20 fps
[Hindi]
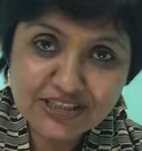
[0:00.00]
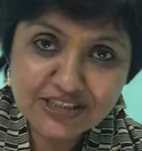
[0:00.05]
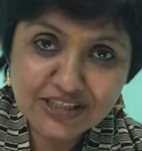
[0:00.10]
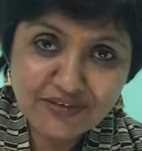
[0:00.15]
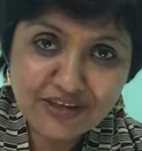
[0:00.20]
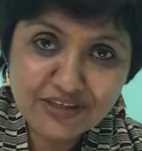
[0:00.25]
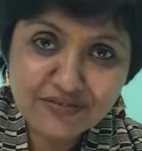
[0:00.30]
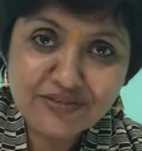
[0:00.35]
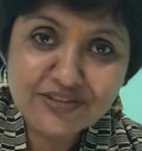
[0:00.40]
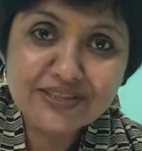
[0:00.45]

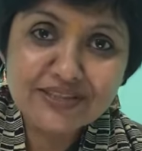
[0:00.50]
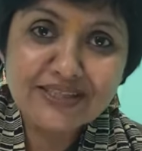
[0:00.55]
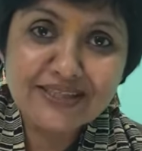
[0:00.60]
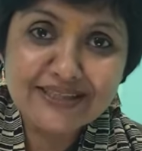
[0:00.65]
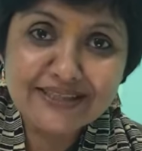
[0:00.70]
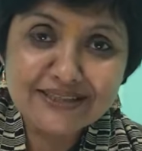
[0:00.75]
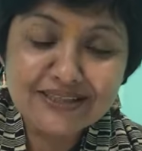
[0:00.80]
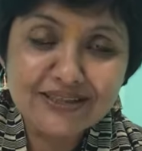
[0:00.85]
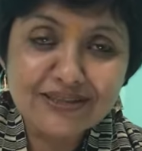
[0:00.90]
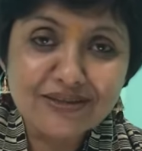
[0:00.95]
सेवानिवृत्ति
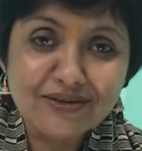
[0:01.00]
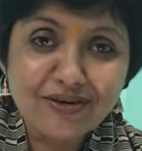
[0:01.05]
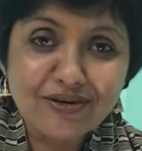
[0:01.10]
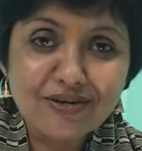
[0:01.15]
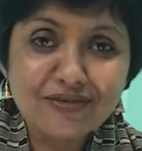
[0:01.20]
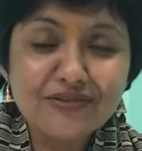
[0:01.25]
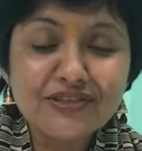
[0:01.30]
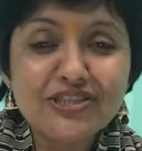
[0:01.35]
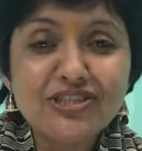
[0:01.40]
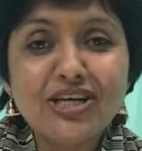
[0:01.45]
ली थी और
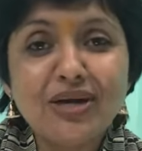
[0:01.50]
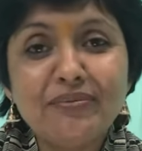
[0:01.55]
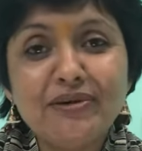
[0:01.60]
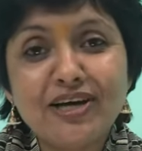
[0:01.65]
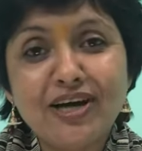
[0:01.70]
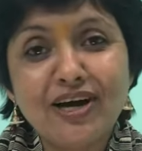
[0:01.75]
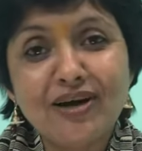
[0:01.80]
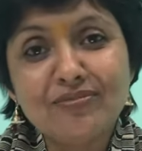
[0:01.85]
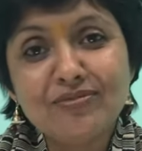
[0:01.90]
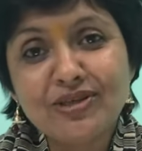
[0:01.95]
विदिशा में
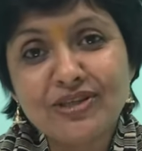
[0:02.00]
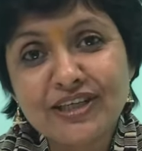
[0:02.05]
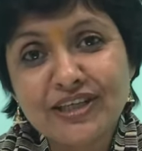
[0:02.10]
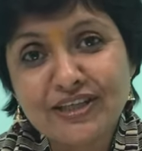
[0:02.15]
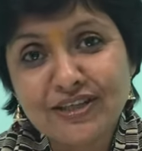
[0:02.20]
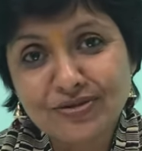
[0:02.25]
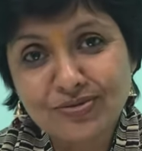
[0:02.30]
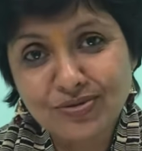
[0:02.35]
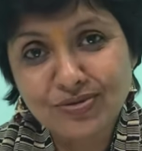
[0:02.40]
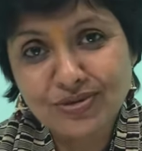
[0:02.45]
काम करने
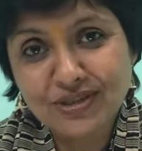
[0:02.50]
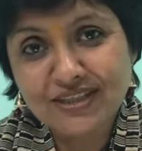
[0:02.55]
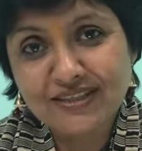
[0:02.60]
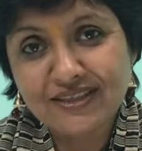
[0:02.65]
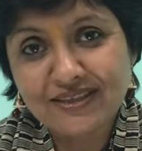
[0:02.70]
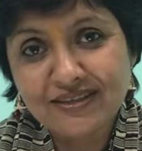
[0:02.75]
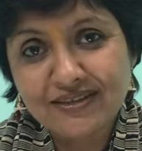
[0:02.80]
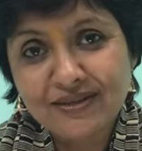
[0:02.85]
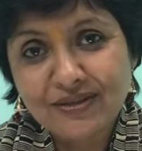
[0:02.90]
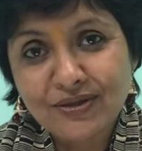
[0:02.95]
का सोचा
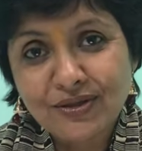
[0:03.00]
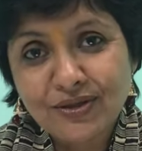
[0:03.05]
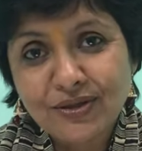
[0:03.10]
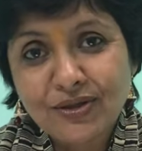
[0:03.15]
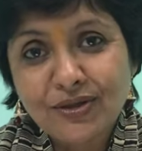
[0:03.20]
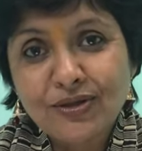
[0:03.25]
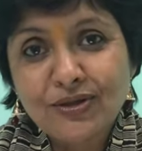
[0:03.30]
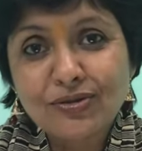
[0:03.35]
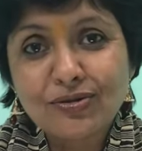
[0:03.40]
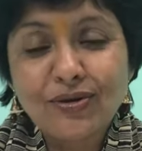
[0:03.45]
था
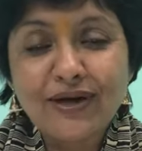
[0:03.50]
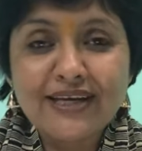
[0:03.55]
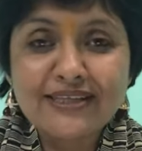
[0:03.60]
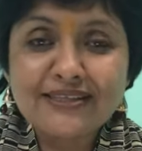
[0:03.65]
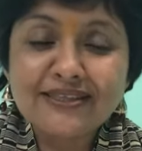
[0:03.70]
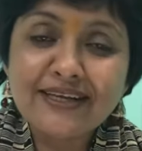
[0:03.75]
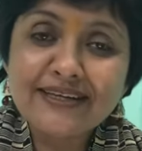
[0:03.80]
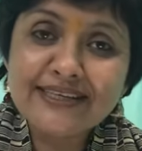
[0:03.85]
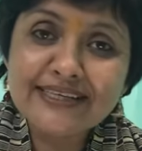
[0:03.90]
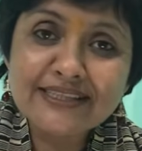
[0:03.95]
तो
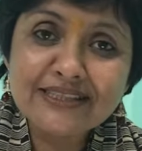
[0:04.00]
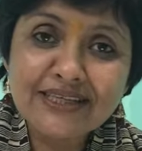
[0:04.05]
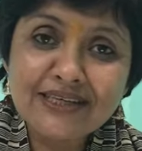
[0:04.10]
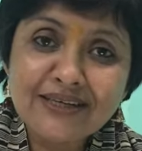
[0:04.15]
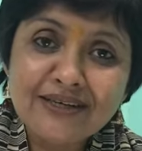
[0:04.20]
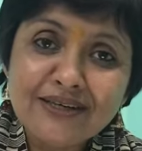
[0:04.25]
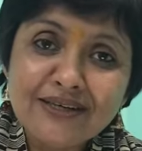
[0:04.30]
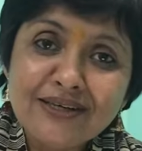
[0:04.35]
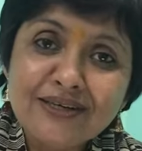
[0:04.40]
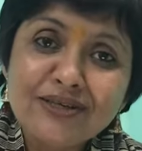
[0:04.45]
ऐसा नहीं था
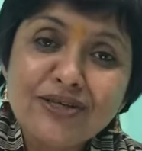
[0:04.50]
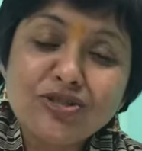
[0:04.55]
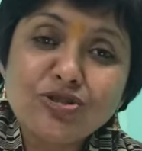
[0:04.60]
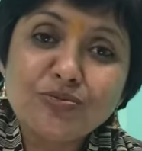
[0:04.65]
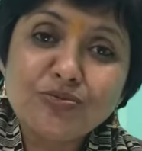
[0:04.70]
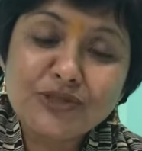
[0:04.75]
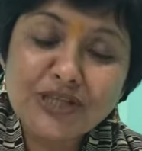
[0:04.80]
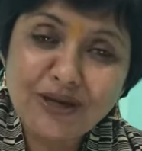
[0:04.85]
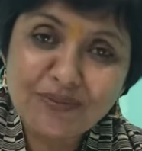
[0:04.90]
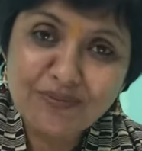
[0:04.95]
कि
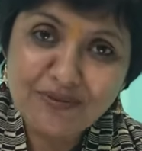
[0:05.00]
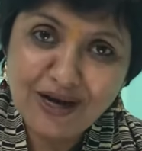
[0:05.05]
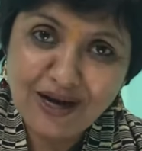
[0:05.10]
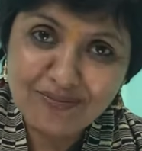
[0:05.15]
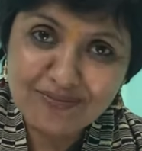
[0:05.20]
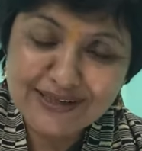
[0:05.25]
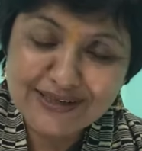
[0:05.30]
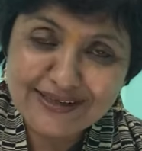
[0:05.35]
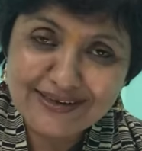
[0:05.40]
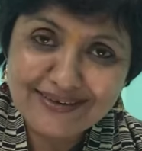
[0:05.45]
चुपचाप
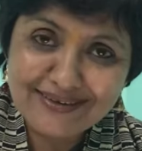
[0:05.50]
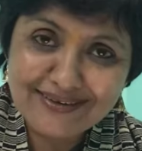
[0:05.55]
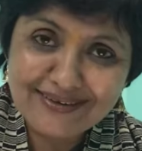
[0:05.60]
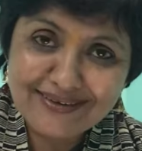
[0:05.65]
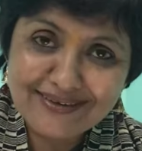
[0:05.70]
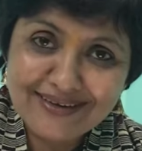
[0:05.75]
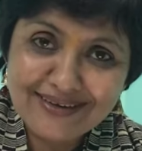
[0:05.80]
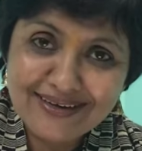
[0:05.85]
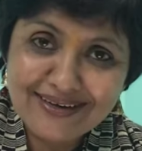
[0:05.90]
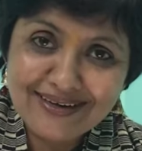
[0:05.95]
काम किया
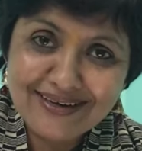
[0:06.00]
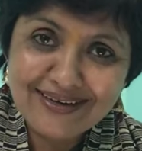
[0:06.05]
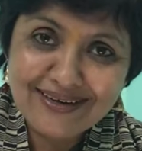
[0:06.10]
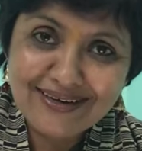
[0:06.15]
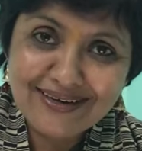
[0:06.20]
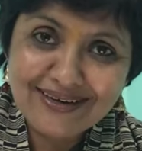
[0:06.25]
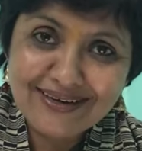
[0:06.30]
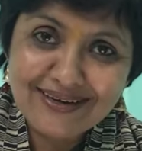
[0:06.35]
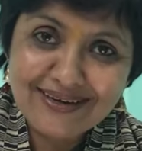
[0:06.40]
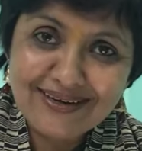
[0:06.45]

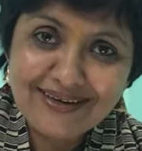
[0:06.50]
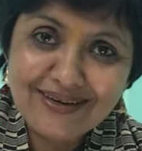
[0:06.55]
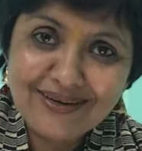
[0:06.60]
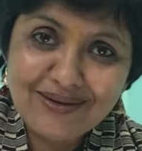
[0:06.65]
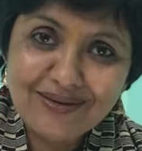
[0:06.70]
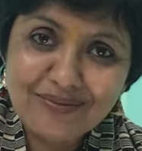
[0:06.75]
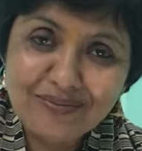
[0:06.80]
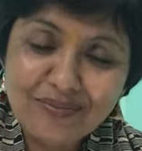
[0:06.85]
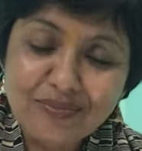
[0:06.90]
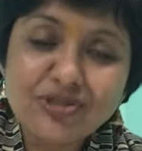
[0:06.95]

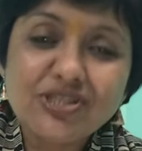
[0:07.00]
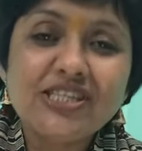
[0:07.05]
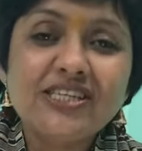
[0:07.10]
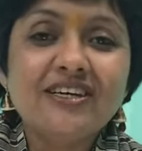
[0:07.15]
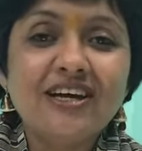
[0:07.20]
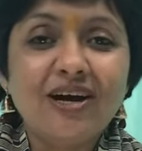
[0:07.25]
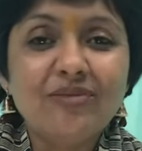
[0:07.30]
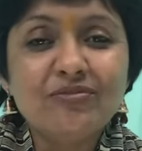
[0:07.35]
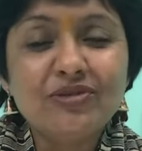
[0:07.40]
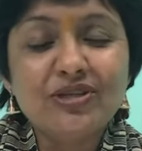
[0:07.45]
मुझे
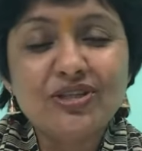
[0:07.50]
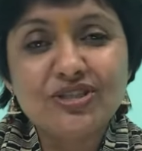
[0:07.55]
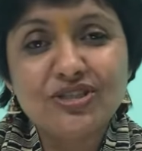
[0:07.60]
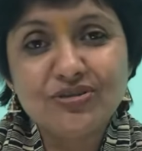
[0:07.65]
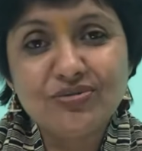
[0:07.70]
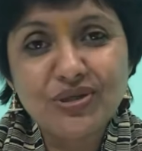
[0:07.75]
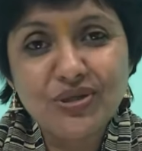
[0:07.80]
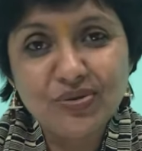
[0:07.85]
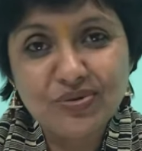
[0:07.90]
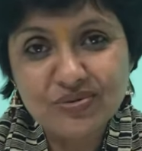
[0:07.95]
काम करते
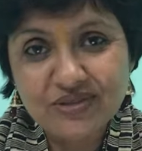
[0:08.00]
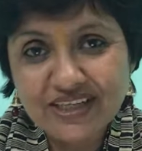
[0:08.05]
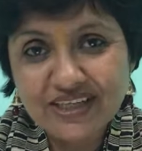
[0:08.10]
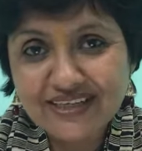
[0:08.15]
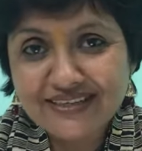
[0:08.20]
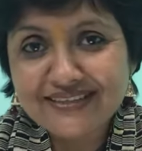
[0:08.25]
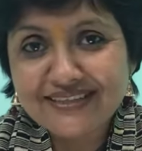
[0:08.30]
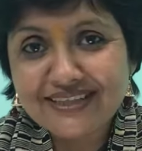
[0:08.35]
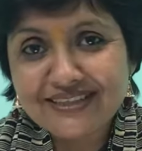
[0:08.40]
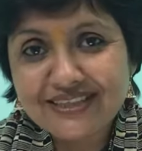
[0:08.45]
हुए लोग
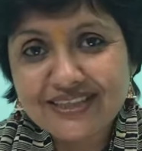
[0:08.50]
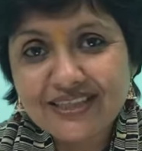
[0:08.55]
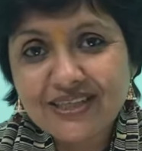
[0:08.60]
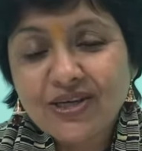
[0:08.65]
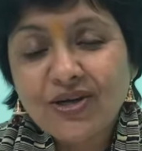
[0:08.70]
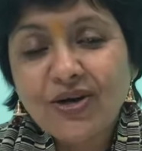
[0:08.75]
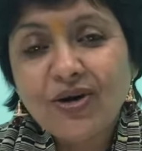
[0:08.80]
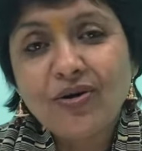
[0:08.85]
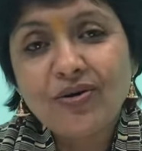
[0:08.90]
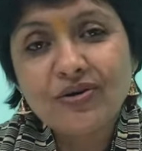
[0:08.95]
देख रहे थे
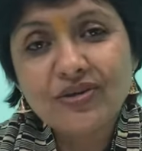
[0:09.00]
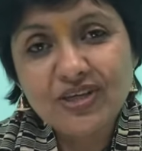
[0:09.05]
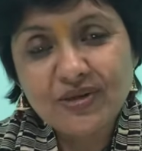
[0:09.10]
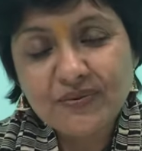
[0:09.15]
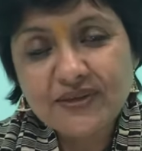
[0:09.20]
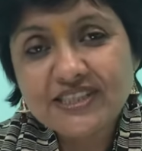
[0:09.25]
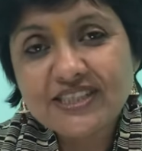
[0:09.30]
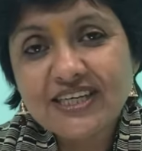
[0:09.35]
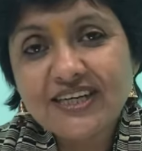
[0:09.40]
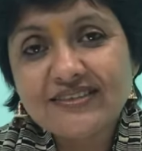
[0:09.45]
और ये
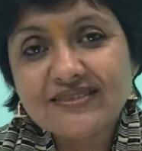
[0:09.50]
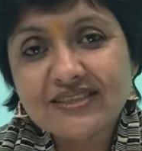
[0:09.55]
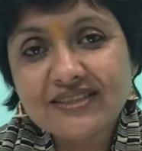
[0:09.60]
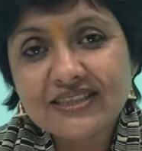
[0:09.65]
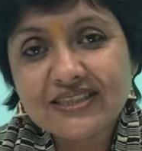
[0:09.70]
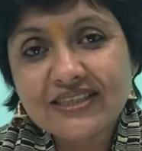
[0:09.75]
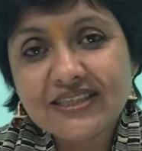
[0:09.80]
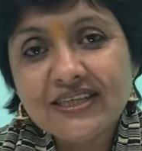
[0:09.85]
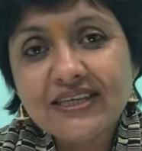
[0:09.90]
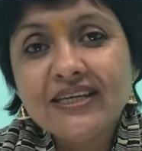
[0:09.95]
भी जानते
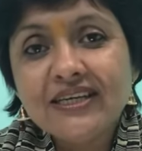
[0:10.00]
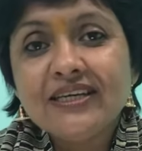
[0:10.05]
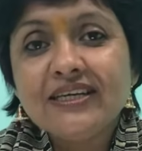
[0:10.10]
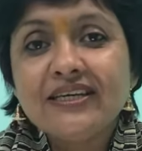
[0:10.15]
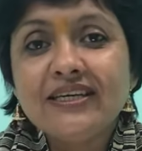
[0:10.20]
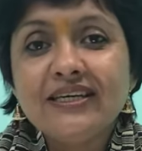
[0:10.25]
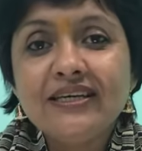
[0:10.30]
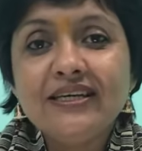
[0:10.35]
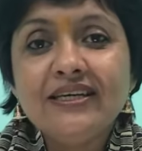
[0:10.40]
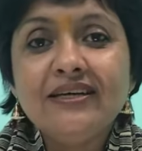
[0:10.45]
थे
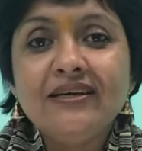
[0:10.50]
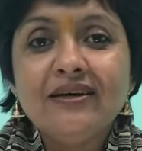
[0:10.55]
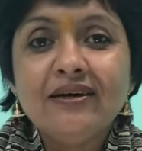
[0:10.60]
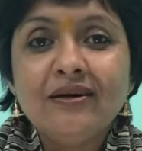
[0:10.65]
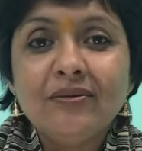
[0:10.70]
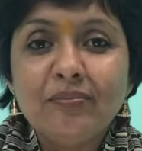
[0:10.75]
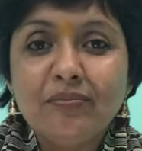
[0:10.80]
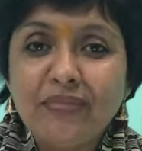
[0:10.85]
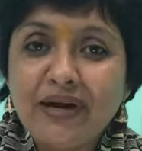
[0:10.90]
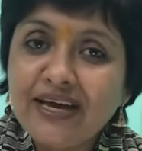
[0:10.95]
कि
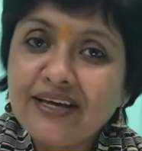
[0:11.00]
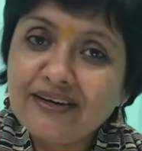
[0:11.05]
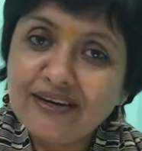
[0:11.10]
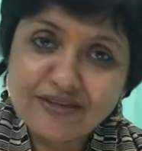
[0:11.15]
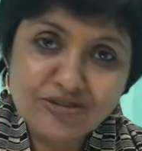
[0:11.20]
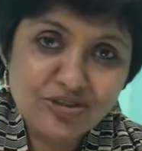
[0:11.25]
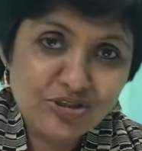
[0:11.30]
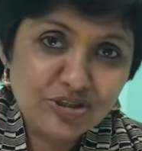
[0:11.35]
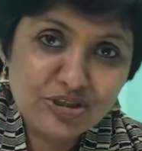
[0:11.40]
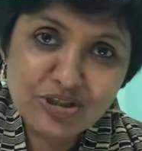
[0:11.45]
मैं
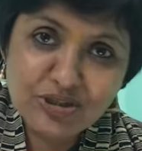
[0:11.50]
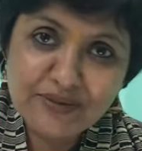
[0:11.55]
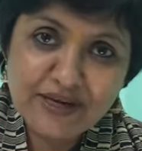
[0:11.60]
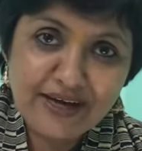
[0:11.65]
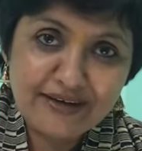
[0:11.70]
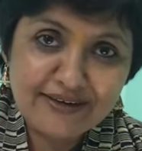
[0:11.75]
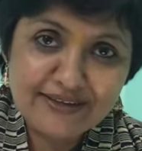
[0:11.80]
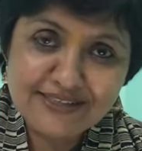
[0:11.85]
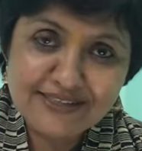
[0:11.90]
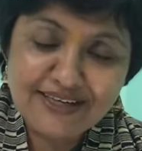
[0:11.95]
राजनीति में
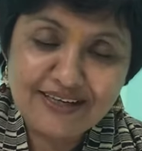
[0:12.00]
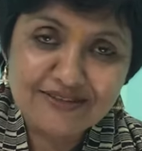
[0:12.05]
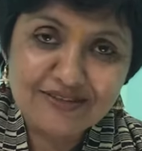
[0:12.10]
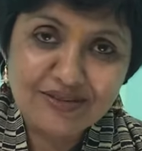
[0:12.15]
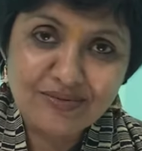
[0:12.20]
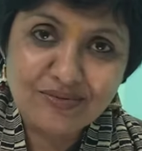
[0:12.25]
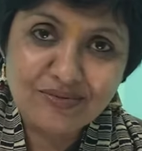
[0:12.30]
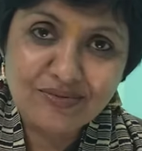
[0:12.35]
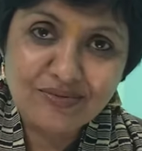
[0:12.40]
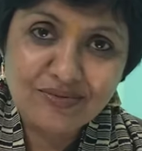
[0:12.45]
आना चाहती
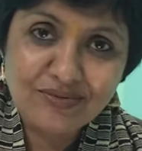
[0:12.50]
हूँ